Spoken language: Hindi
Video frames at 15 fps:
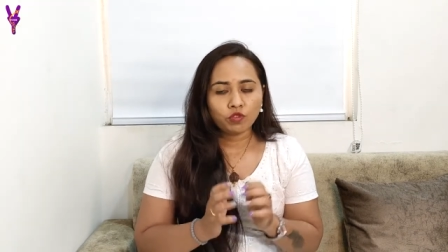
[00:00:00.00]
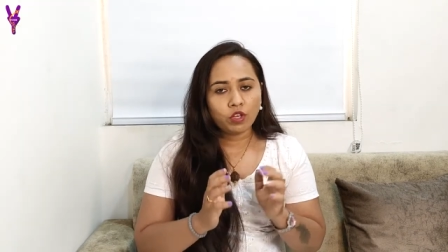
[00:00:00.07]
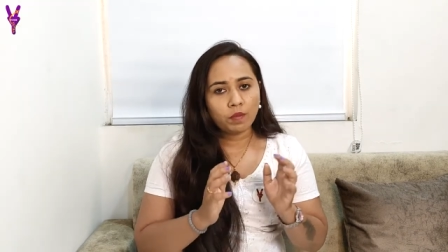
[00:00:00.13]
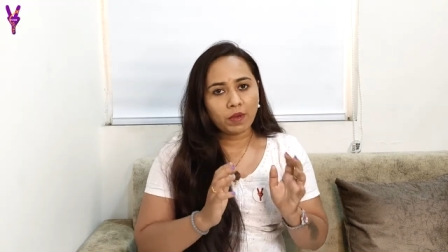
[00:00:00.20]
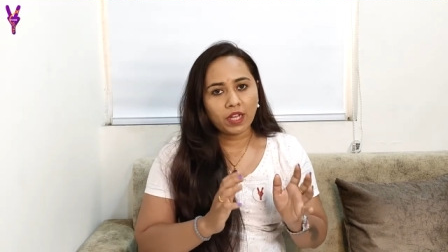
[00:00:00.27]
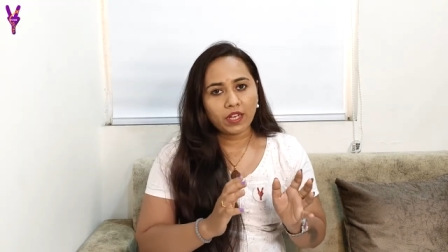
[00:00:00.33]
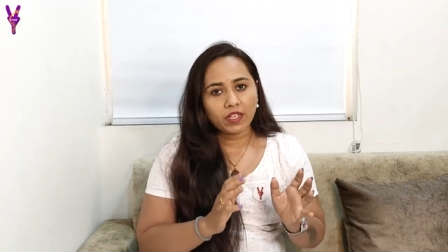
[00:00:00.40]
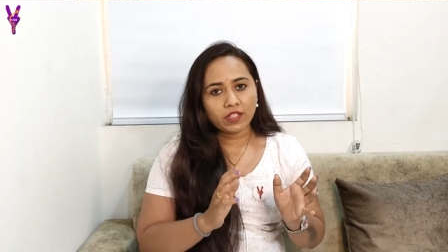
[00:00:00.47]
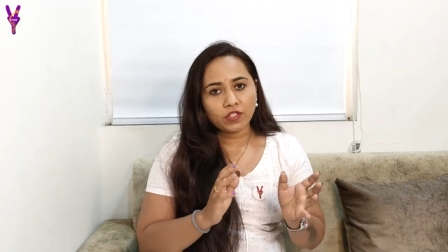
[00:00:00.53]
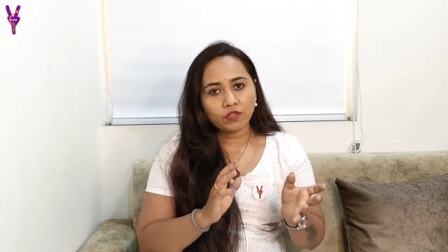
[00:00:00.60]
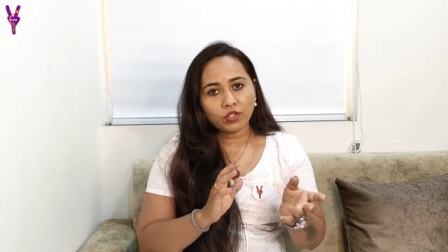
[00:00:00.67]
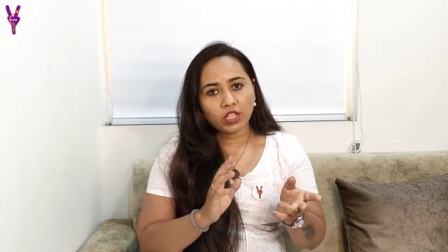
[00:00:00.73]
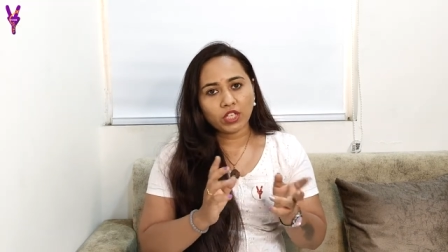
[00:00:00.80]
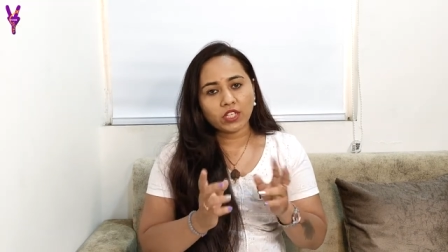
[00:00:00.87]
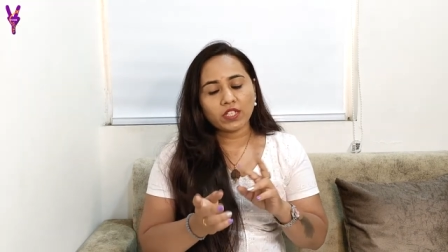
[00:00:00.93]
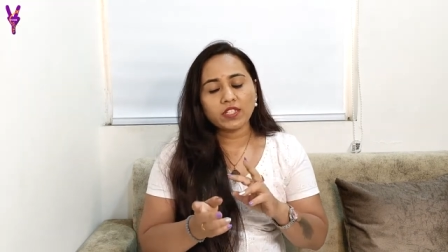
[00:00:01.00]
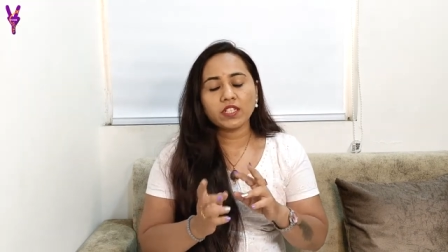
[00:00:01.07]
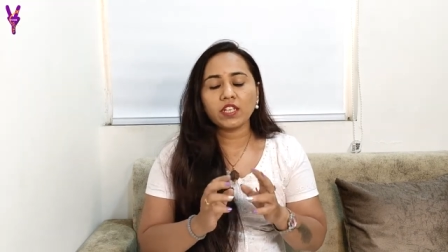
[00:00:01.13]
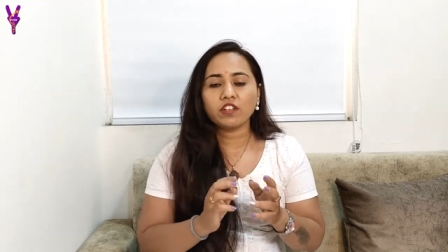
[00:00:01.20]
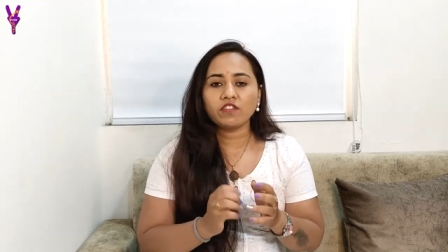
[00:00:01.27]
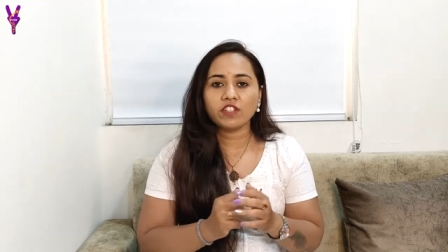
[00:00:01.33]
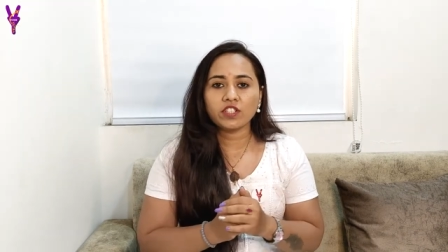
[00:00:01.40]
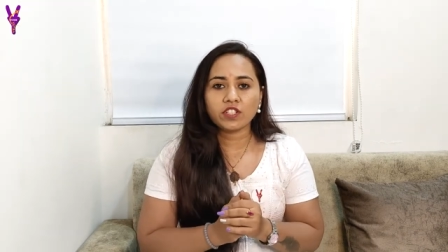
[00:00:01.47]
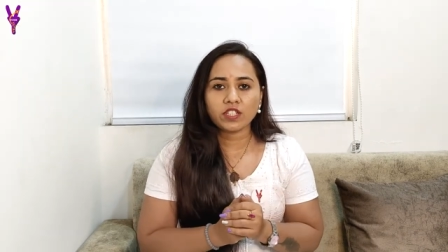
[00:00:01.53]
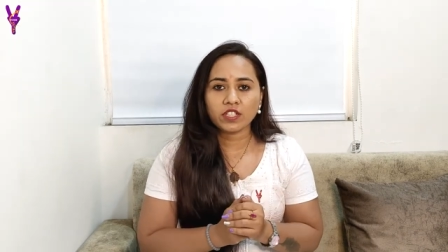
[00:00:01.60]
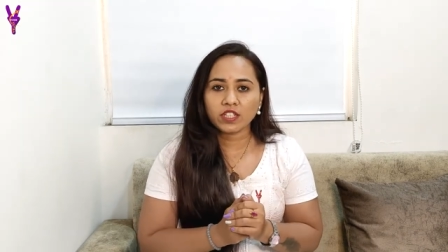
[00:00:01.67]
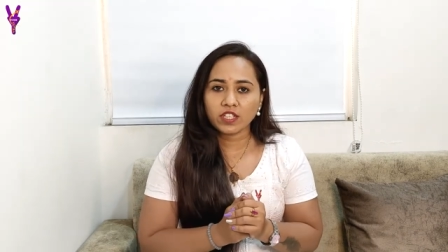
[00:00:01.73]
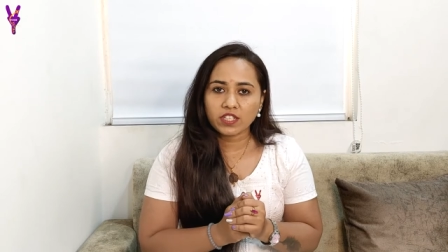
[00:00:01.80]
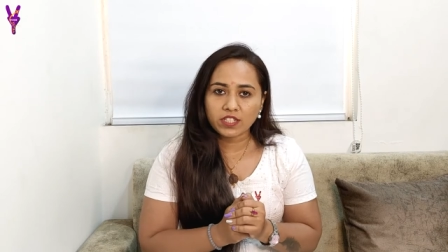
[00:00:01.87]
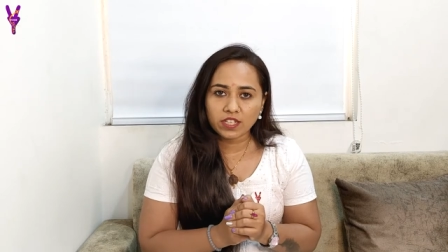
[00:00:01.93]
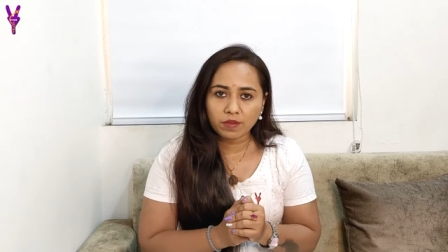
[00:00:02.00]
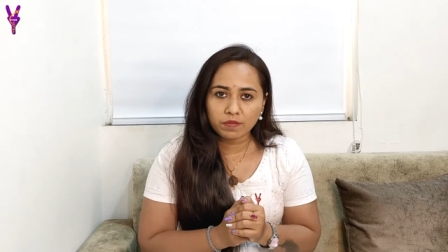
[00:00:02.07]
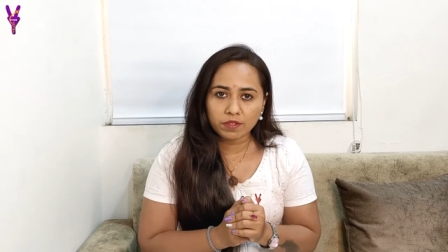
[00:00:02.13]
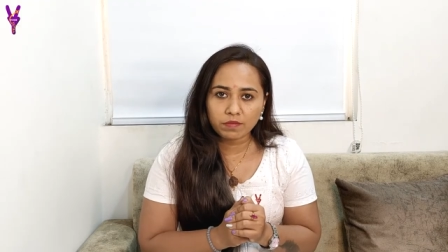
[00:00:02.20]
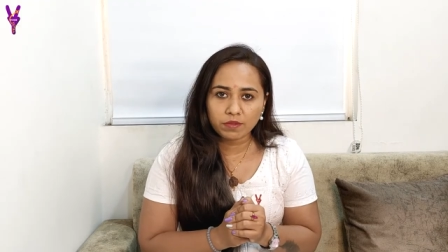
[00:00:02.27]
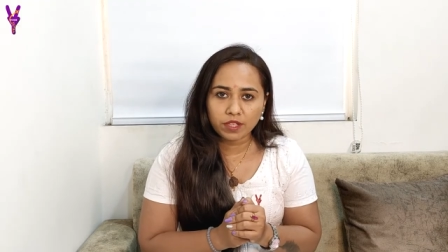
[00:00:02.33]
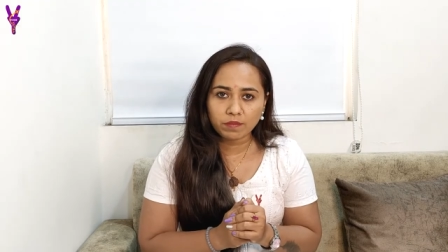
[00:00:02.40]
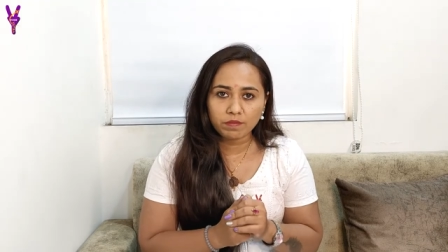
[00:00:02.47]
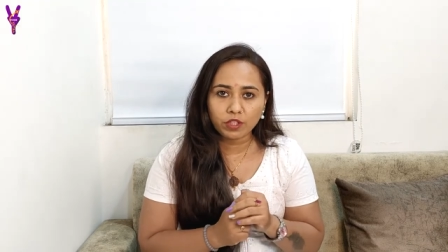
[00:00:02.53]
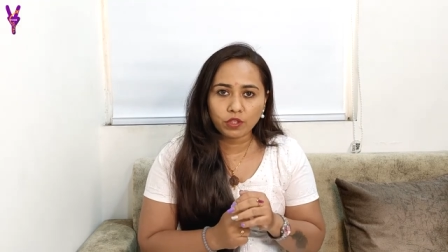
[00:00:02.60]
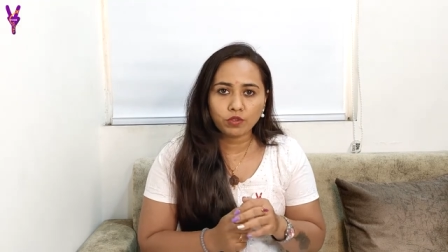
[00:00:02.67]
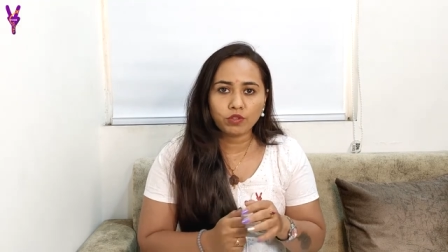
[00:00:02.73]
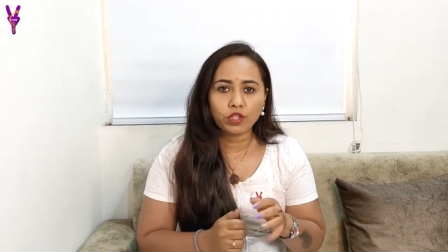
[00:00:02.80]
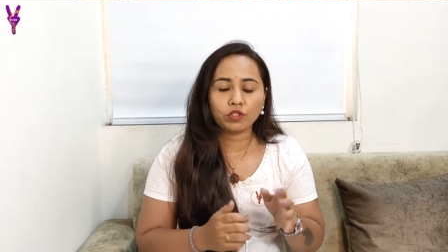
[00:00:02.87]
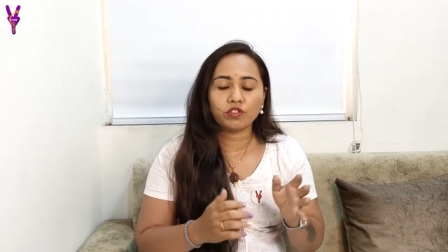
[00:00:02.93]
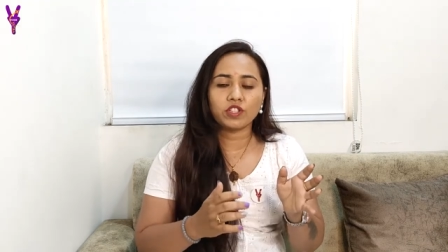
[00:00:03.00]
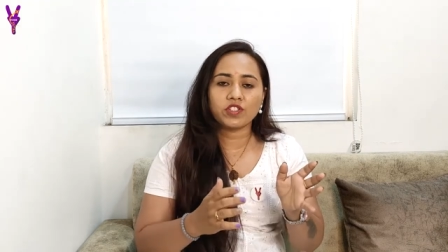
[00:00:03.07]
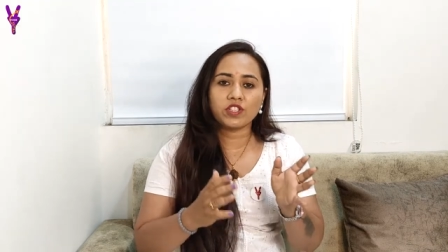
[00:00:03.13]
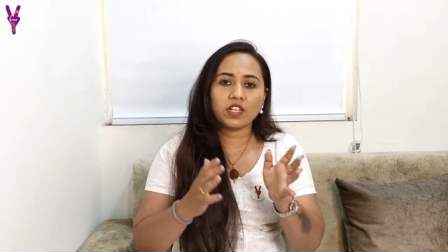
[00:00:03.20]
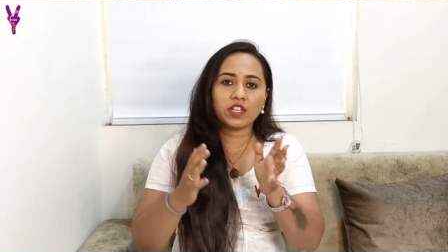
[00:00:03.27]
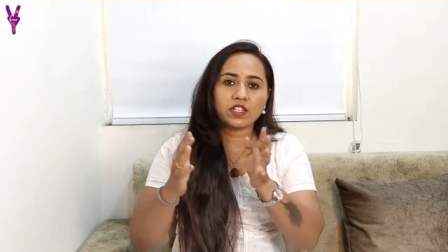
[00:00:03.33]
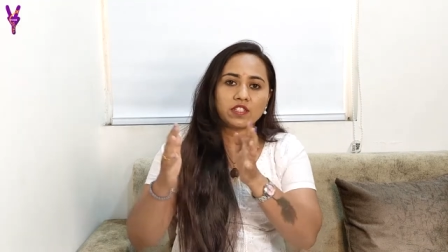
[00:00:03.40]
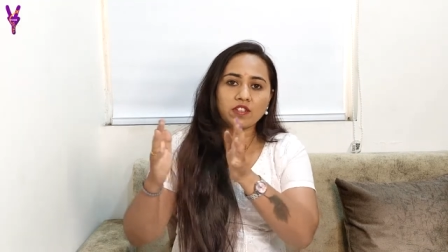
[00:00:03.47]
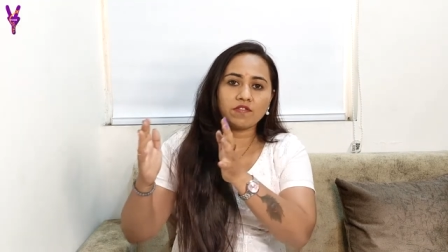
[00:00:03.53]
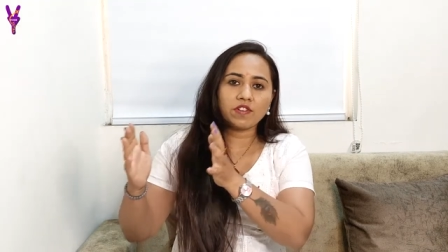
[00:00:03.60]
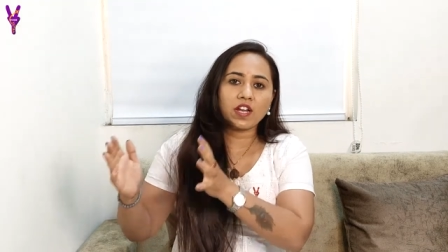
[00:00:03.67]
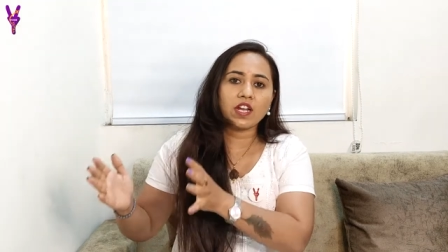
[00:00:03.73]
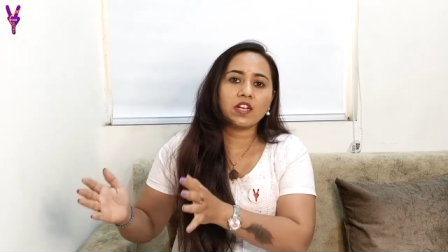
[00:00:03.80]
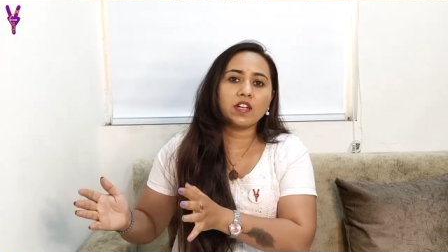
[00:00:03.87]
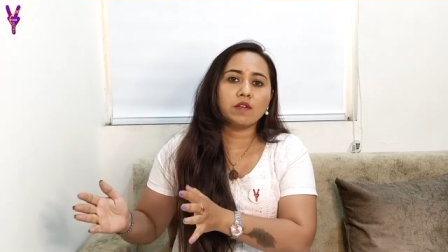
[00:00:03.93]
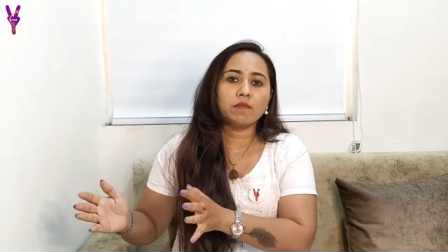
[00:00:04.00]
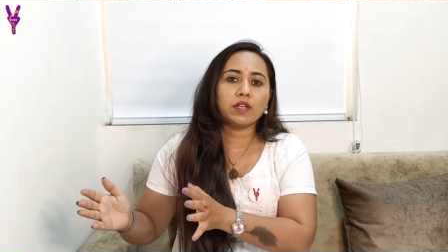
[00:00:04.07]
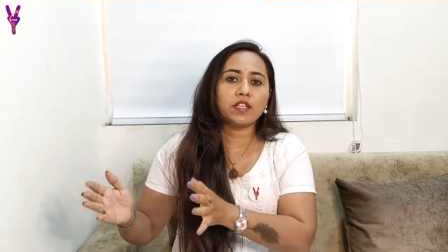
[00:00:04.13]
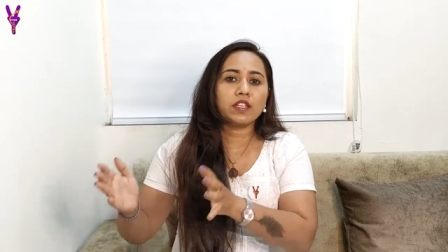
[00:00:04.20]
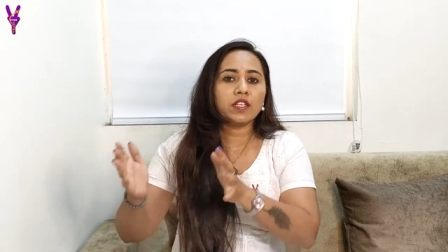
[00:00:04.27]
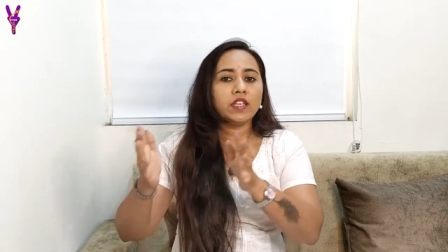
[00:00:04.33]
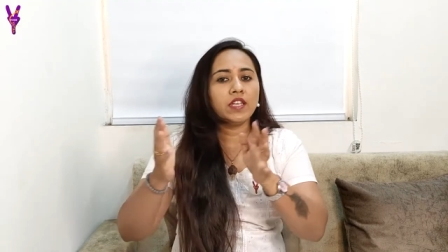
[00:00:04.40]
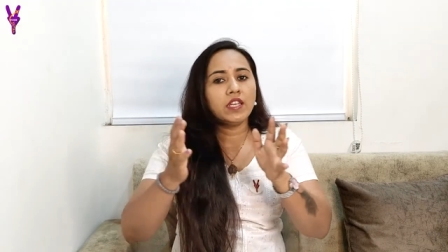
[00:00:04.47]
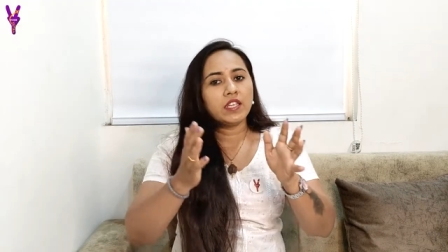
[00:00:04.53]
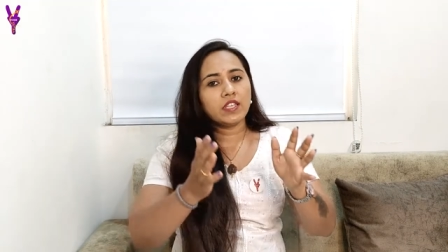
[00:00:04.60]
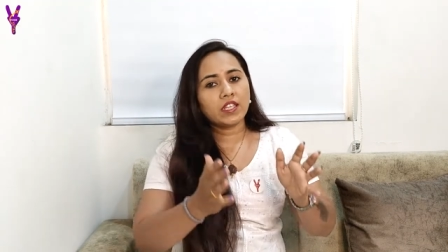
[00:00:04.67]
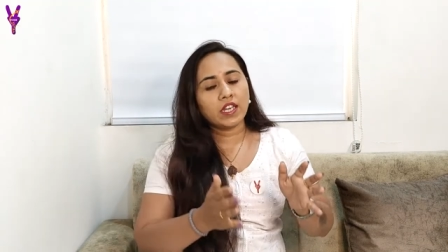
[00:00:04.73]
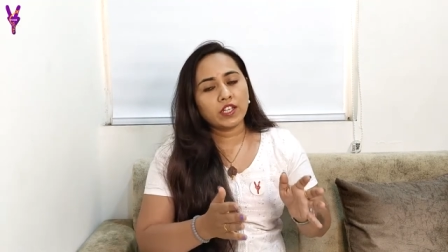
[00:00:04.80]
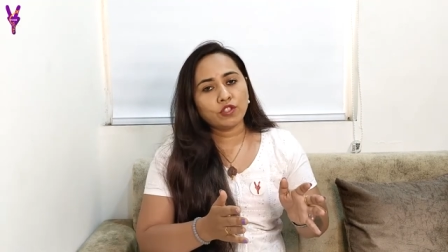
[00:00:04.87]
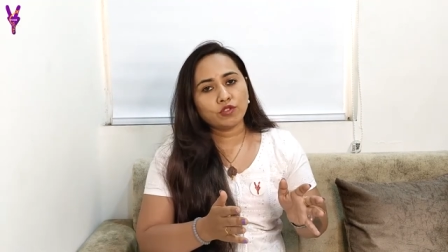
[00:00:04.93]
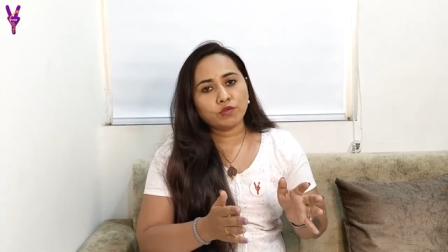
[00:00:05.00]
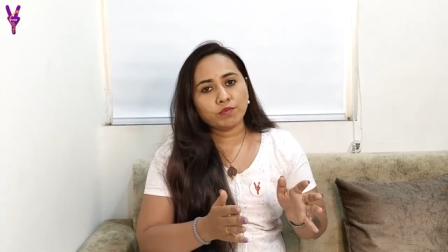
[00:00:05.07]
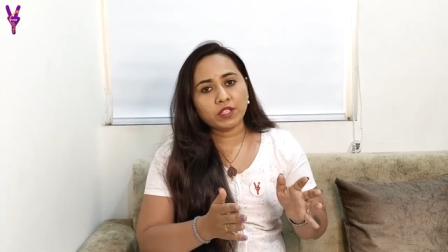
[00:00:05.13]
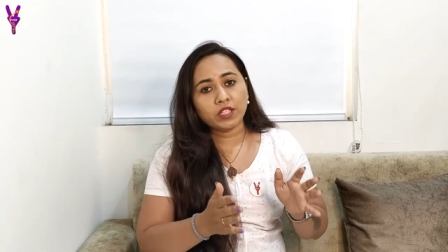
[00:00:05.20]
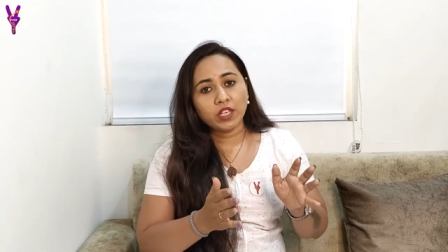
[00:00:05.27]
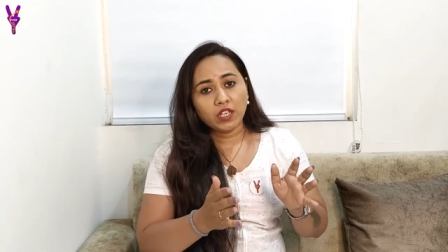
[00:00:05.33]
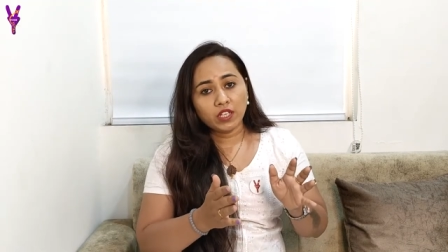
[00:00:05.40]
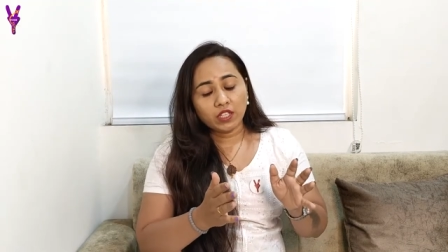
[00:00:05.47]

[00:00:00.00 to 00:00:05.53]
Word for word: तो आप आराम से वो करेंसी कन्वर्जेशन के हिसाब से भी आप देखोगे तो अच्छा खासा वहाँ कमा के यहाँ जो भी